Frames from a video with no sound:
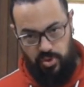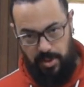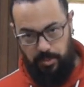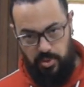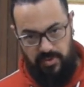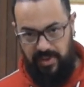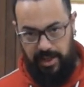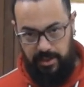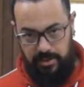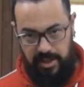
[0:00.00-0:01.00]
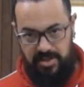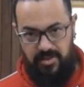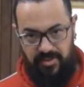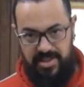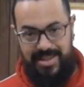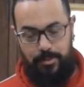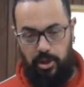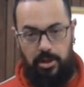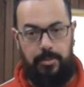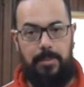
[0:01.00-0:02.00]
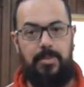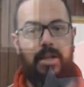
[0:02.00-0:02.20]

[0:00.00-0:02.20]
Ça peut se faire hein, assez facilement quand même.